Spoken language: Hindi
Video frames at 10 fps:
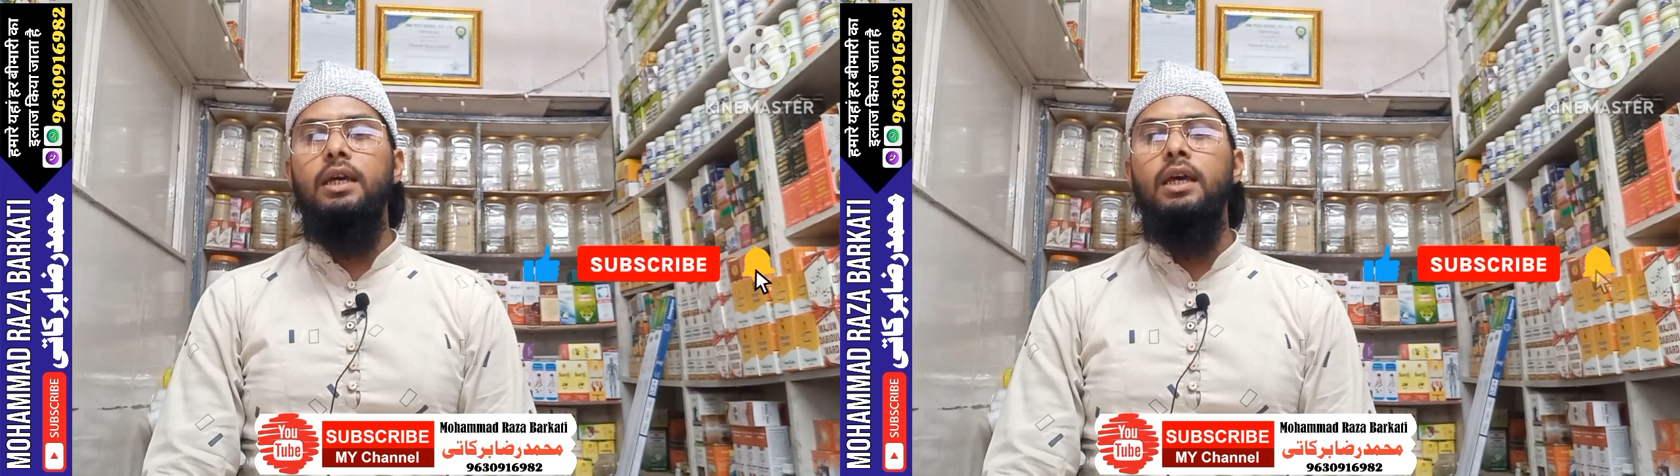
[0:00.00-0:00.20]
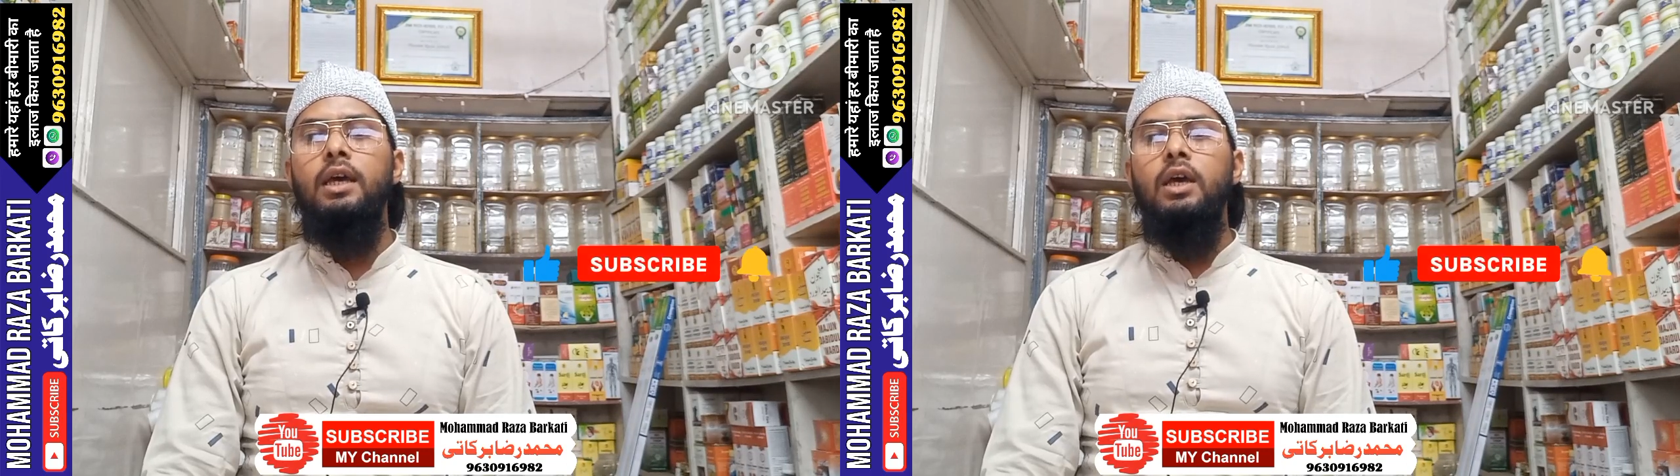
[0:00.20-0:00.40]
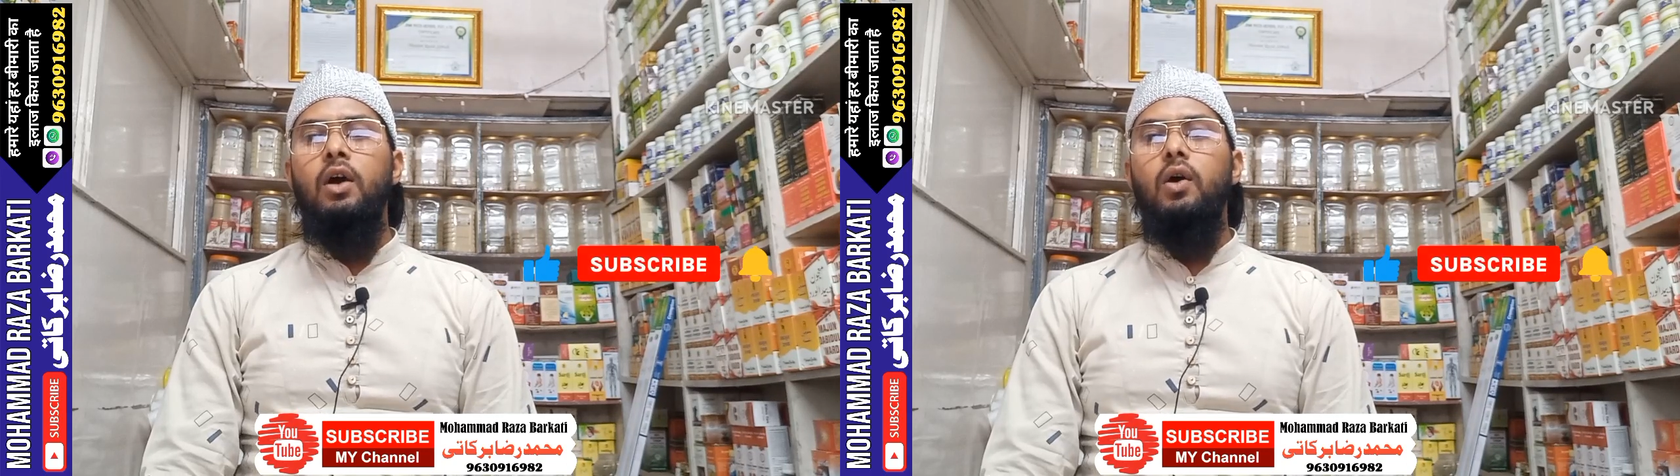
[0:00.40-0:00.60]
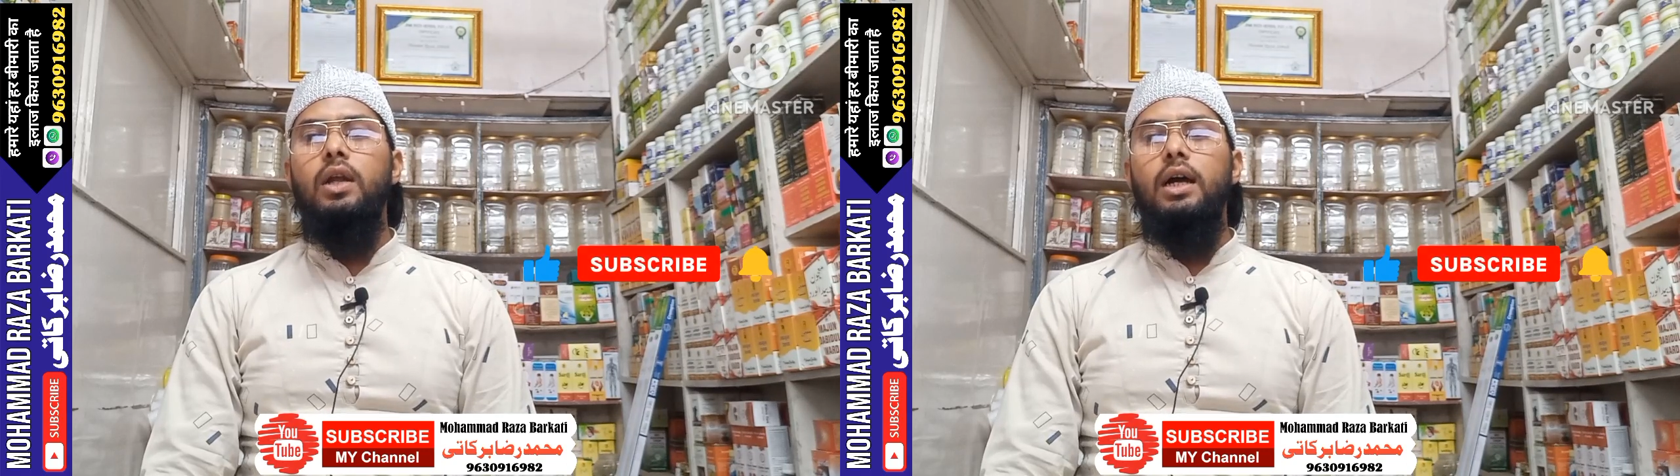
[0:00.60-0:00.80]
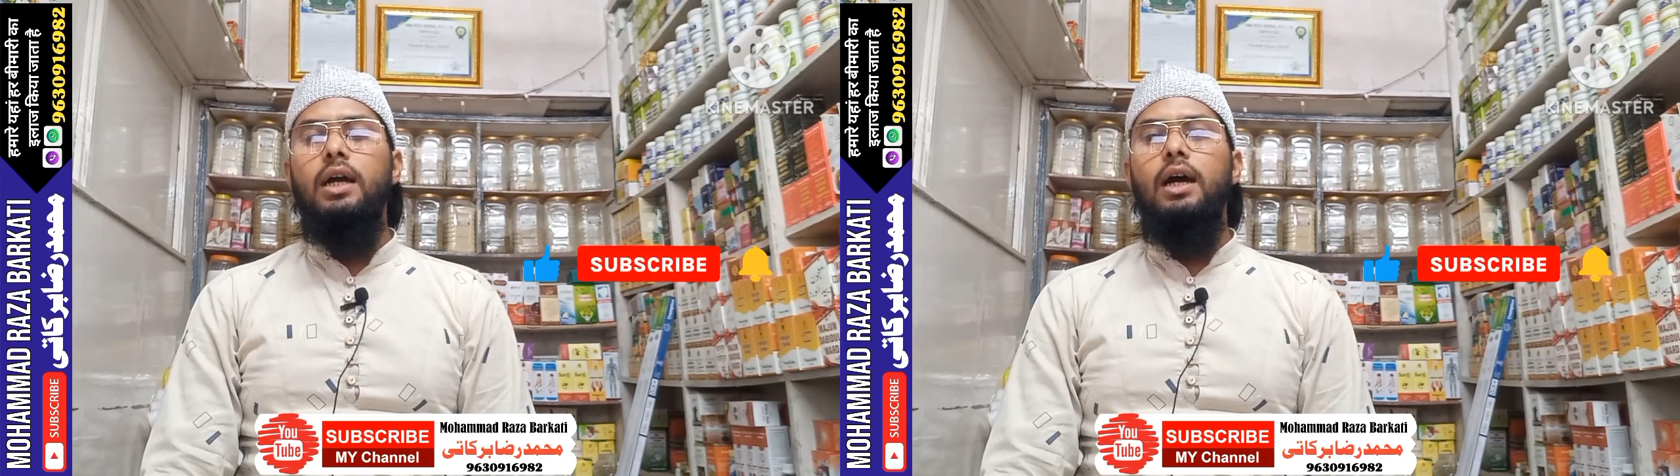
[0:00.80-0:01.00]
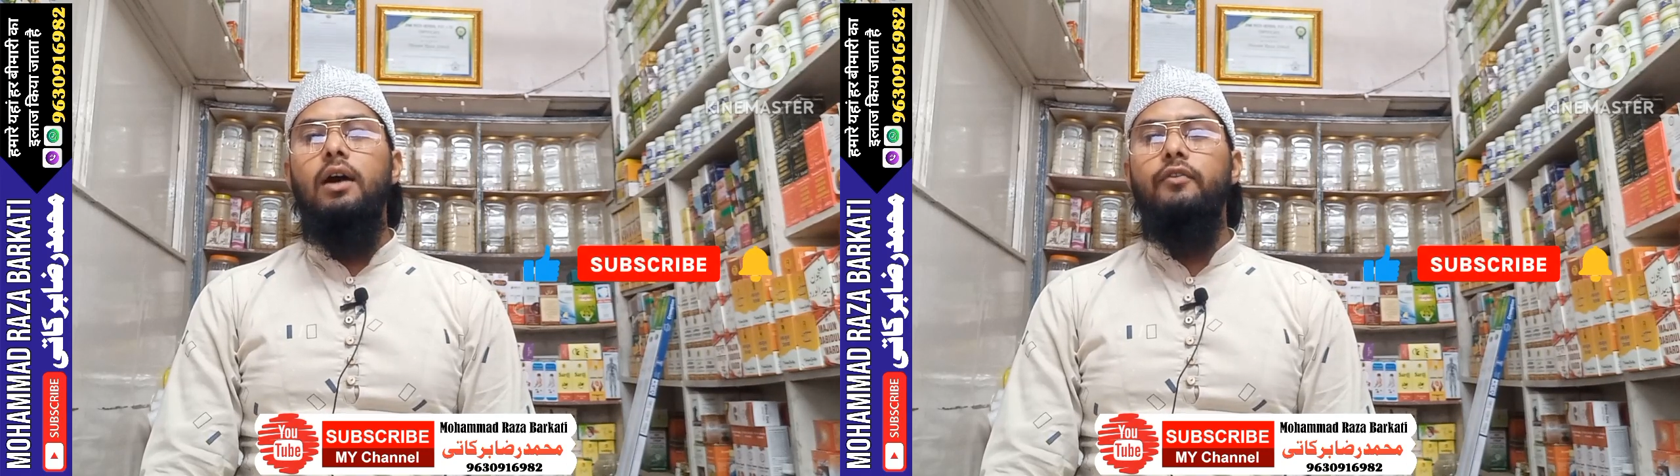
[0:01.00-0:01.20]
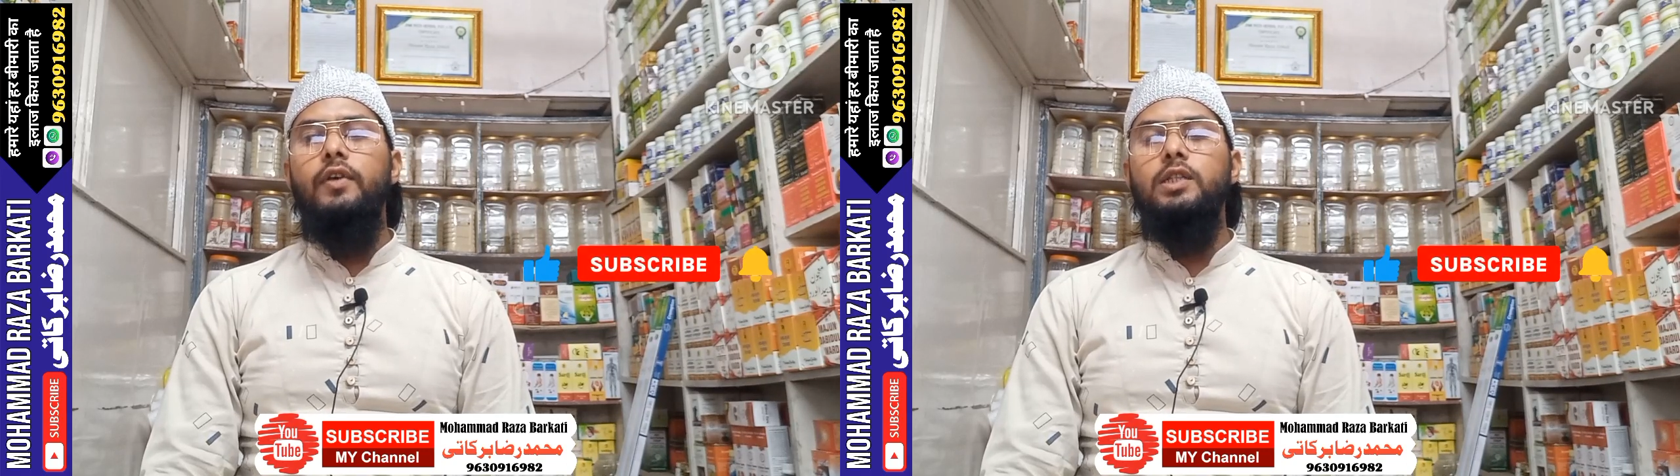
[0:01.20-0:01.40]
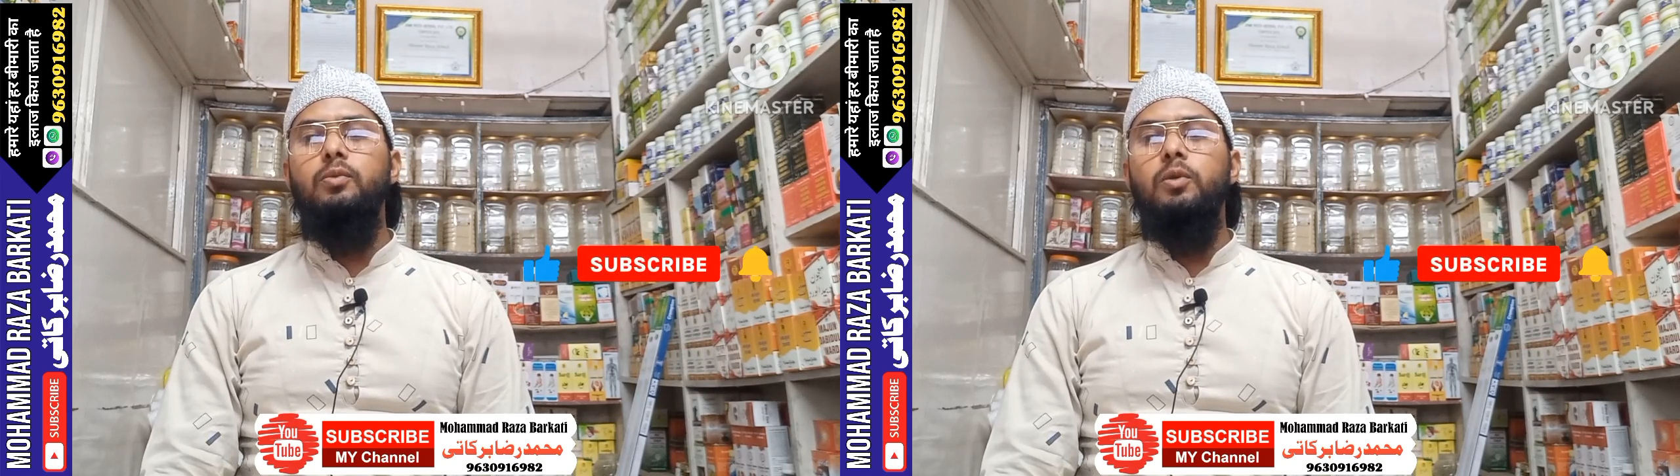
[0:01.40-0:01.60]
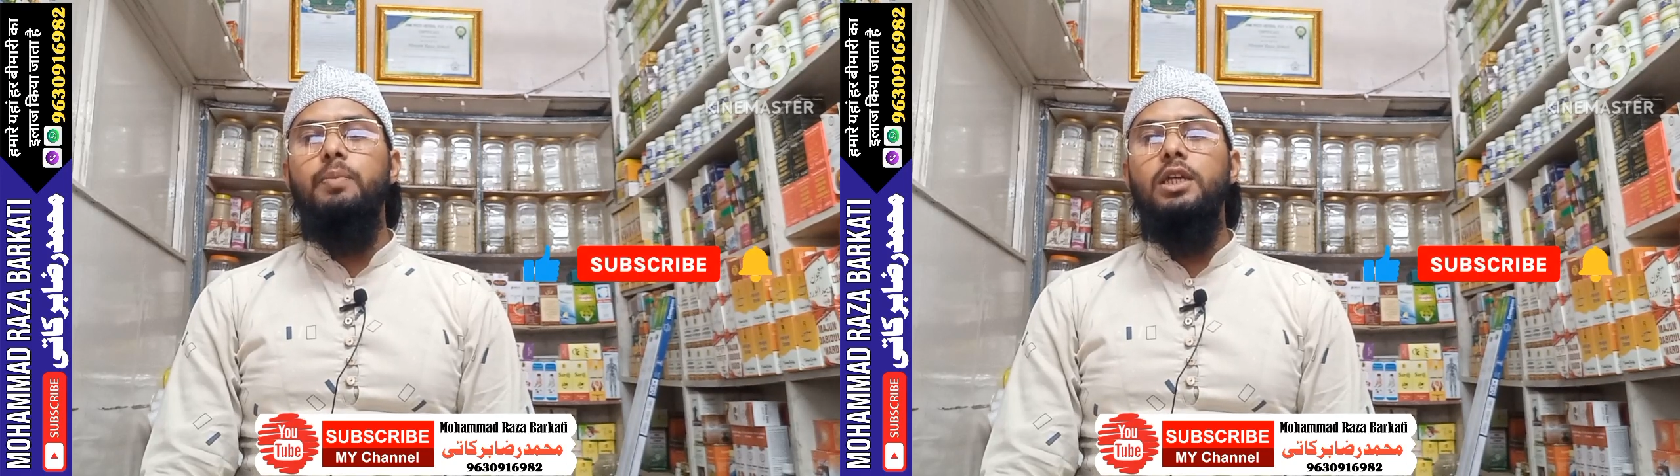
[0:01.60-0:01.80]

दें और अगर आप फेसबुक